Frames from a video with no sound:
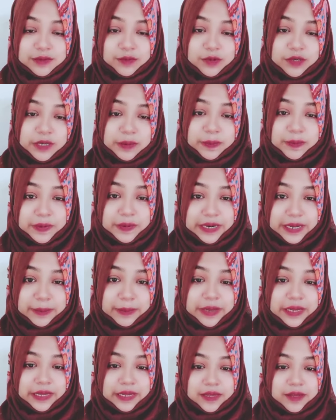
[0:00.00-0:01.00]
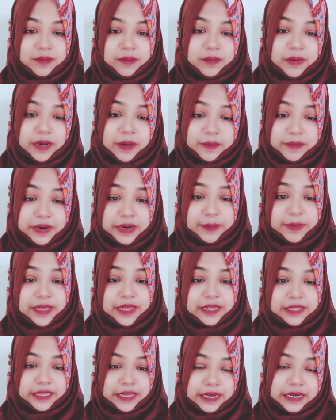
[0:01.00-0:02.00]
জীবনে প্রেমিক বা
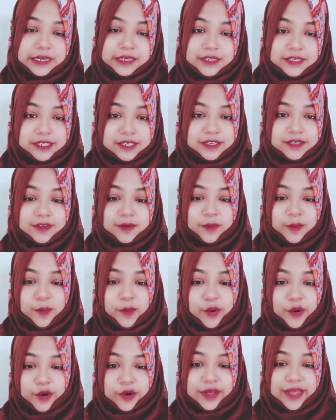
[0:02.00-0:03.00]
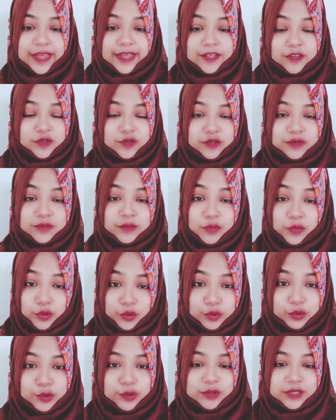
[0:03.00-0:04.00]
প্রেমিকা থাকার চেয়ে বরং একজন
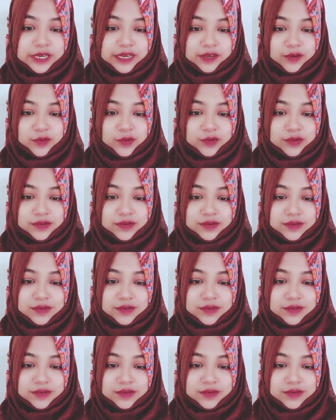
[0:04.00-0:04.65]
বন্ধু থাকুক